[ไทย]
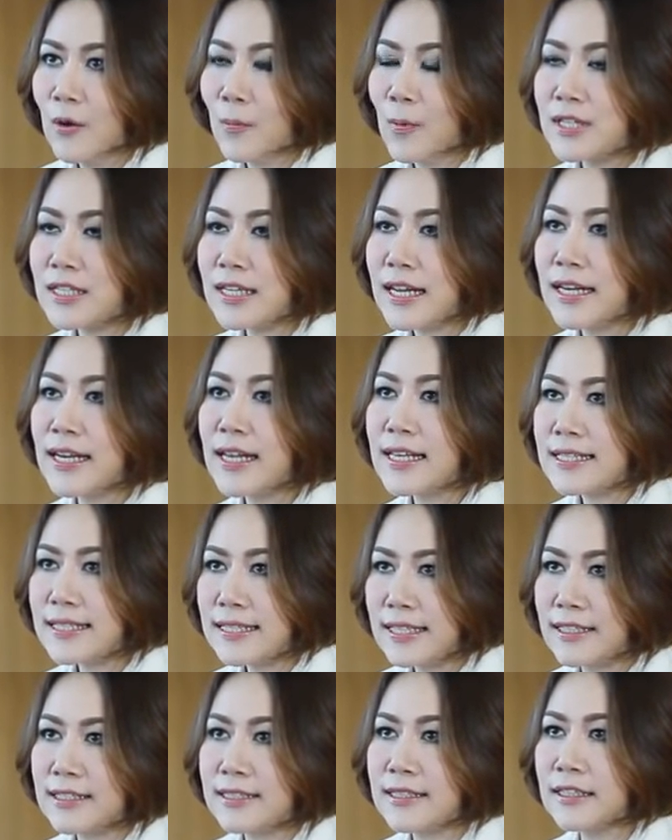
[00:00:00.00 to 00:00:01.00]
ราะฉะนั้นนะ
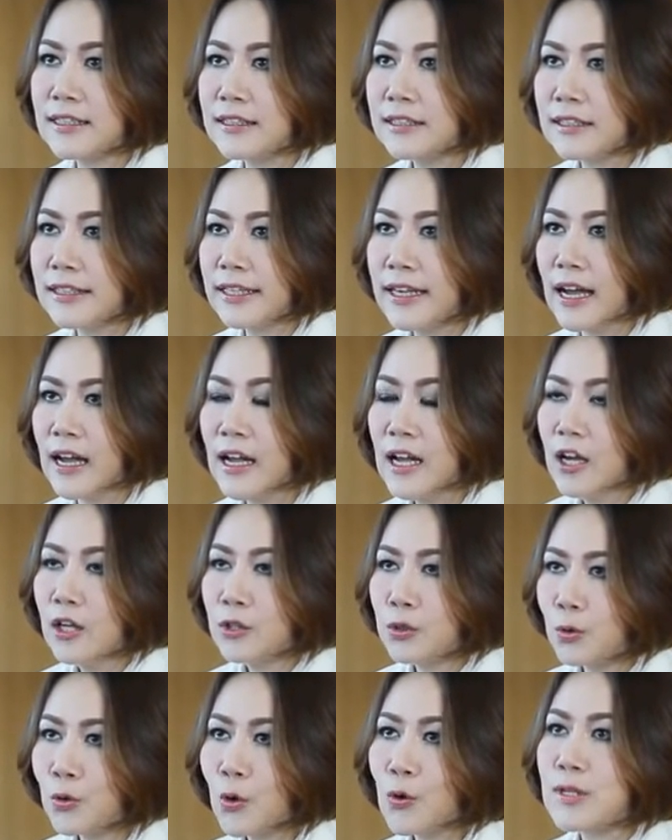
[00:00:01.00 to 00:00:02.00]
สิ่งสิ่งหนึ่งเนี่ย
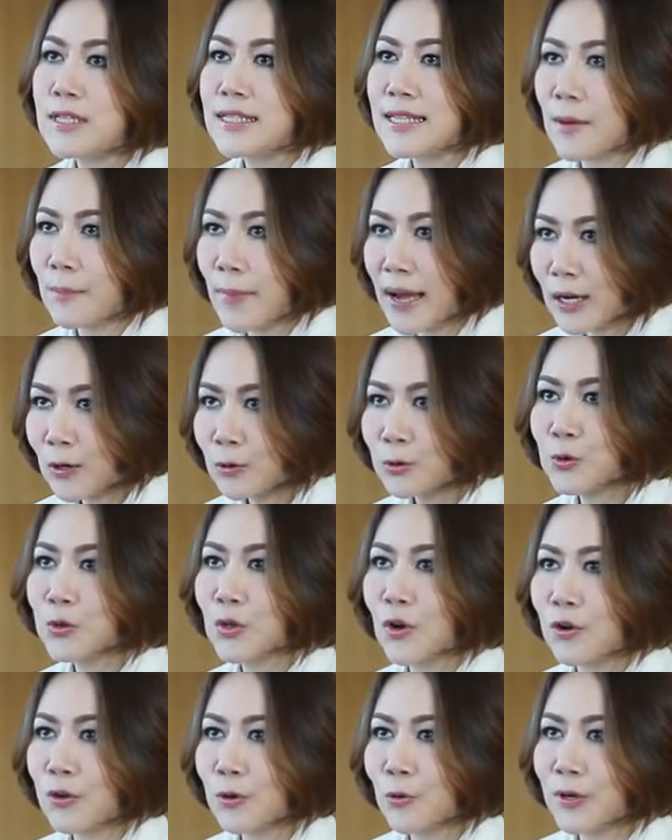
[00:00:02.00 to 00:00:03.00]
ทุกคนสามารถลงทุน
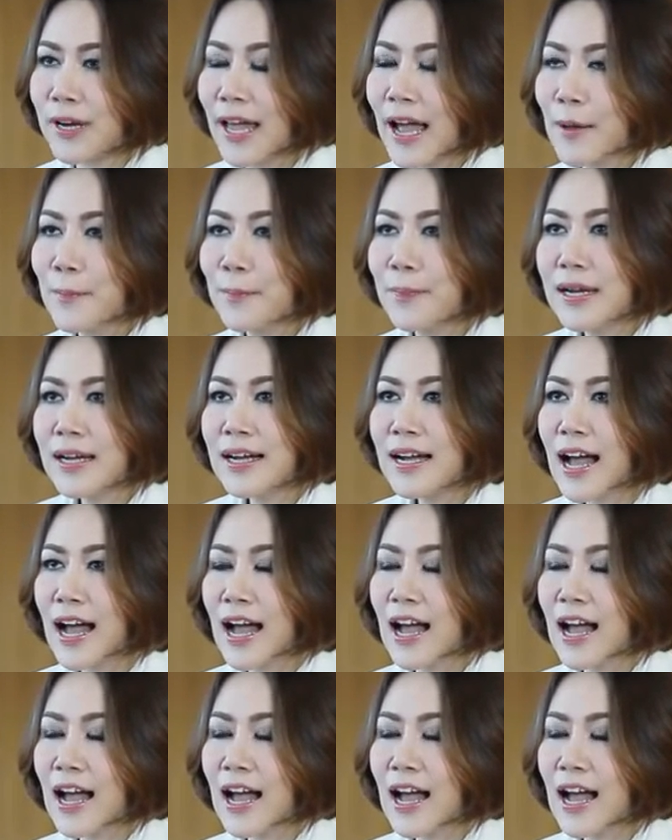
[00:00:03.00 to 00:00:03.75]
คอนโดได้เมื่อ